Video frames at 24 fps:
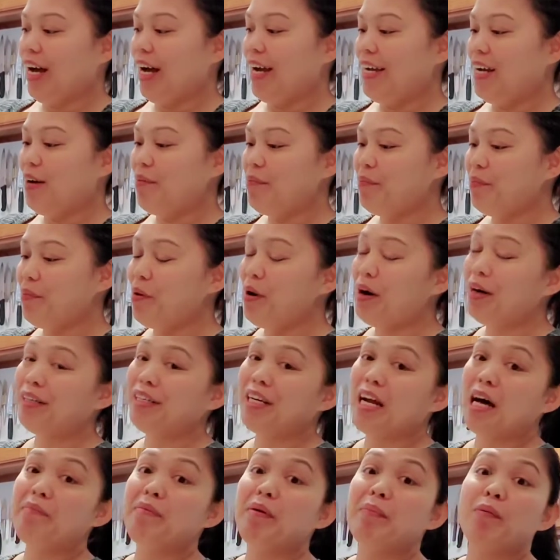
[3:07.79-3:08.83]
ayan po ang
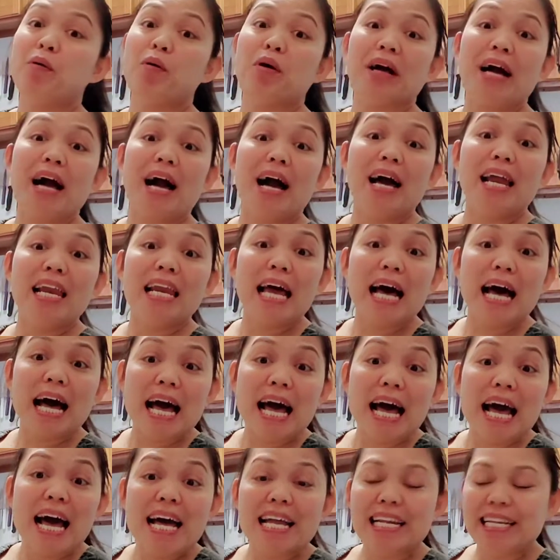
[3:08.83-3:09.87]
dami pong
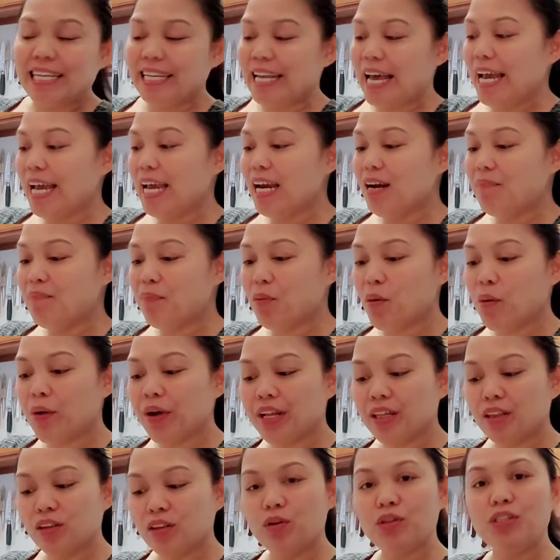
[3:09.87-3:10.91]
kalat dahil po
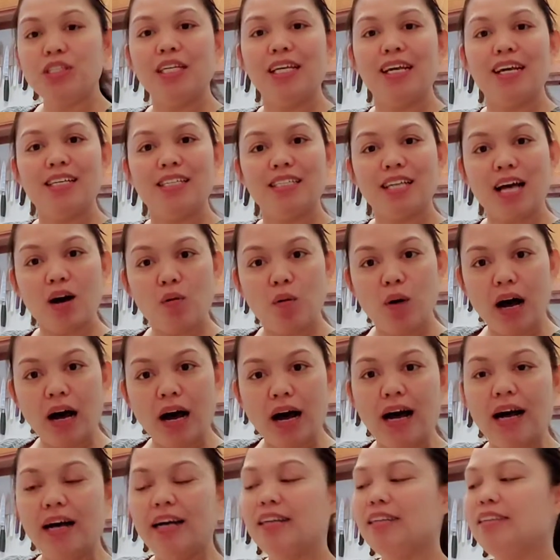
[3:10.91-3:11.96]
ito si
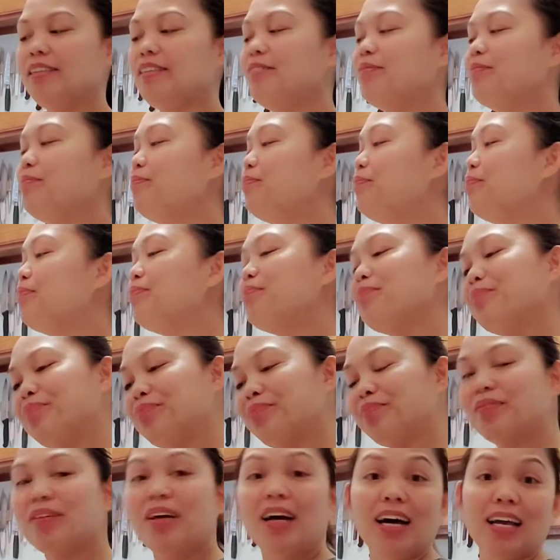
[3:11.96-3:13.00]
asawa
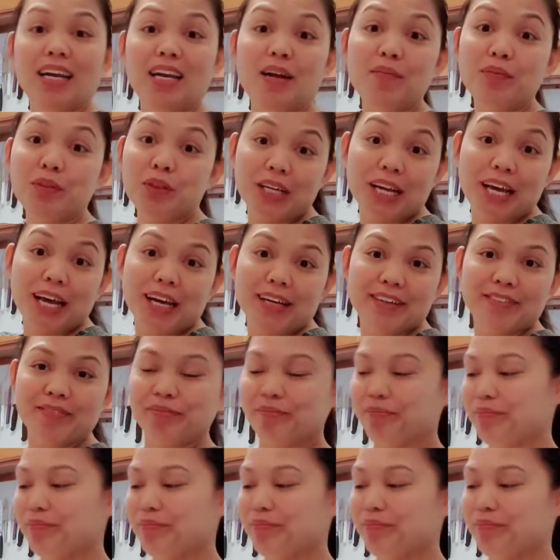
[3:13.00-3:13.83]
hmm, alam nyo na